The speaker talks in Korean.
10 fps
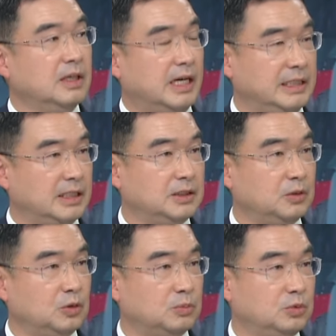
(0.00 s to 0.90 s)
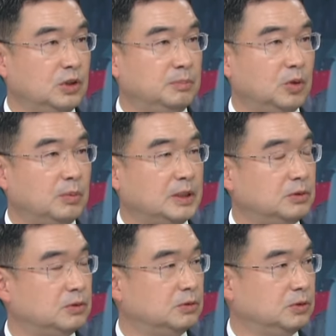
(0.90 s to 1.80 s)
안양천으로 물을
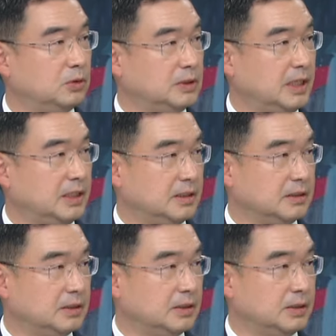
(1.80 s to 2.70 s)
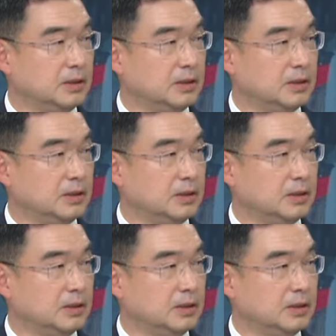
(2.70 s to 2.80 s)
뽑아주는 구조를 돼 있거든요.